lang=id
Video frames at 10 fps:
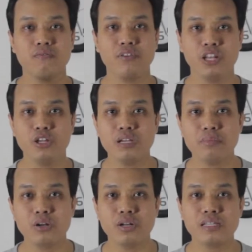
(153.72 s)

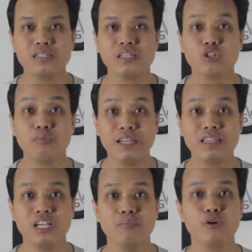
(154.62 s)
Videonya berdurasi 1
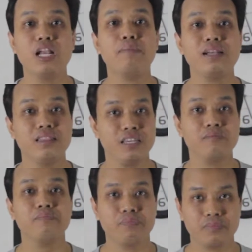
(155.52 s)
menit 38 detik.
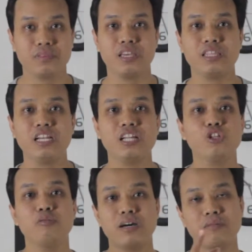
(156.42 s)
Kita
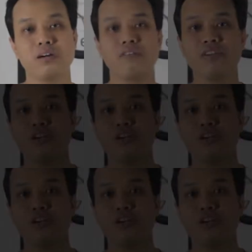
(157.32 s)
lihat dulu bareng-bareng